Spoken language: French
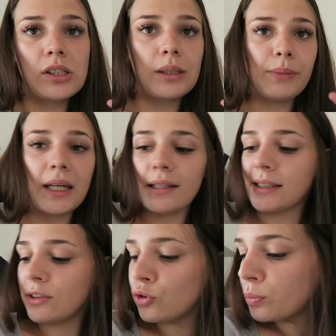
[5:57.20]
Je l'ai mis
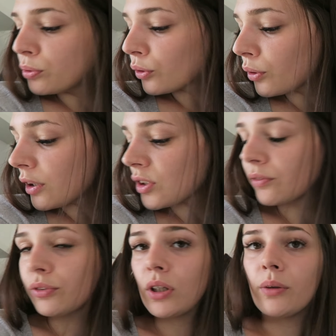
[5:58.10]
assez haut pour qu'à
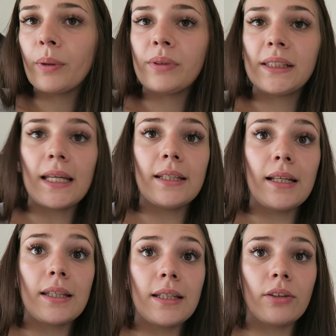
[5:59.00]
chaque fois, même s'il y a des
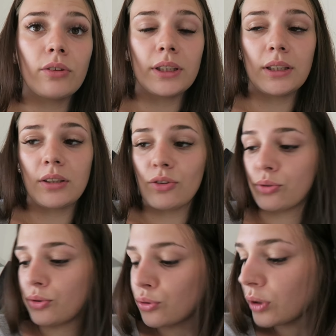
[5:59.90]
lanières dans les
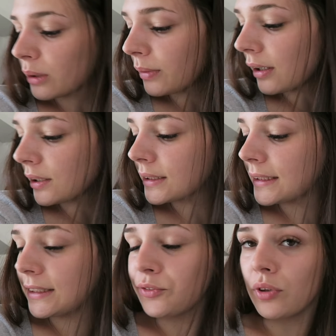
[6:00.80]
chaussures, et eh ben
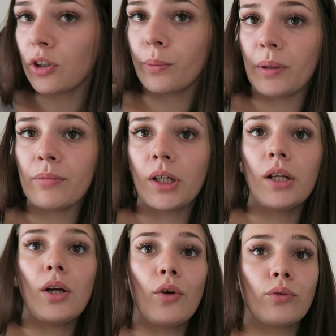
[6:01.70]
il se voit quand même.
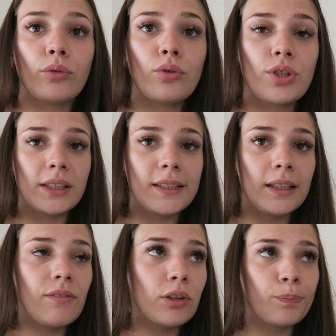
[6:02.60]
Donc
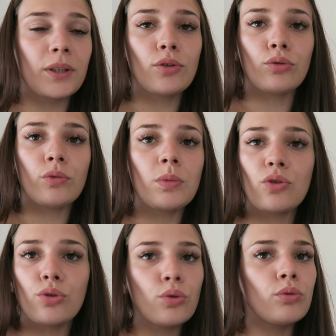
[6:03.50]
essayé avec presque toutes mes
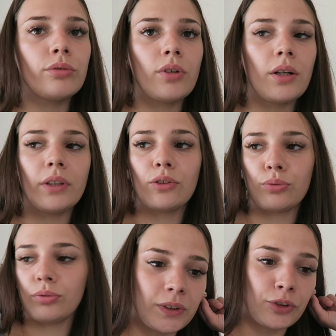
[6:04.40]
chaussures, on le voit avec
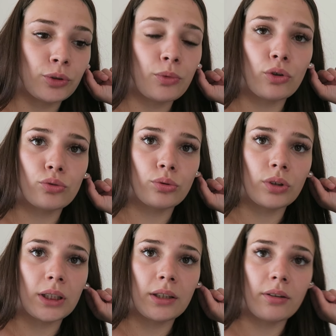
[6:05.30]
tout. Je vais sûrement
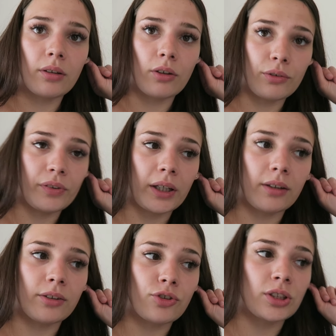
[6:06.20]
retourner en faire
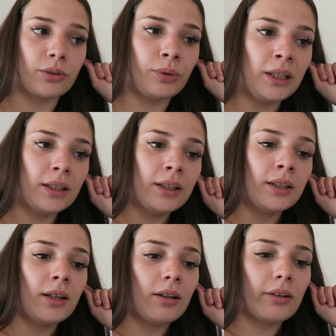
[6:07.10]
un chez lui.
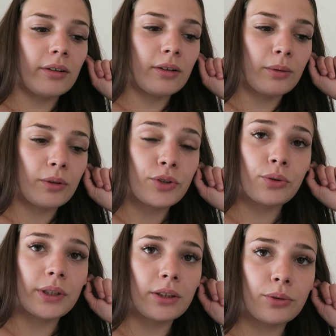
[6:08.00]

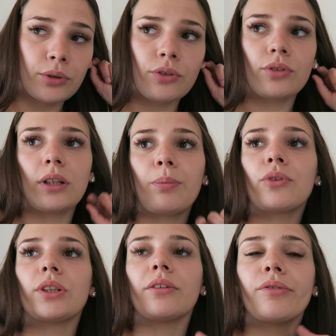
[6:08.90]
sur les côtes la
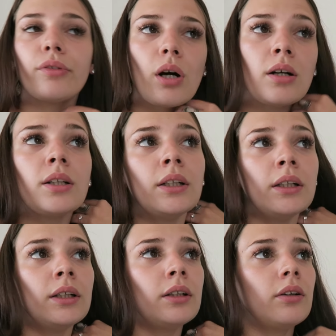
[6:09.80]
prochaine fois.
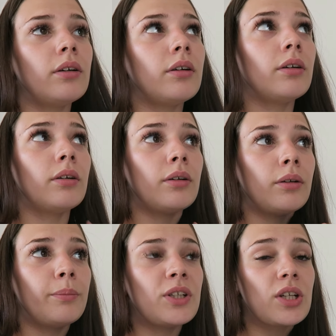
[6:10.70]

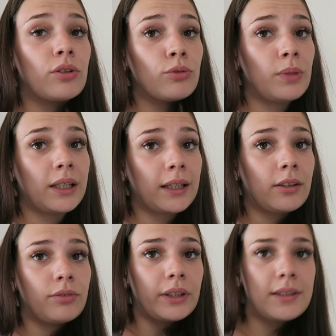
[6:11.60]
Euh, mais j'attends de
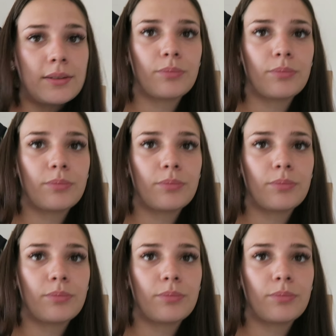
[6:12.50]
maigrir en fait.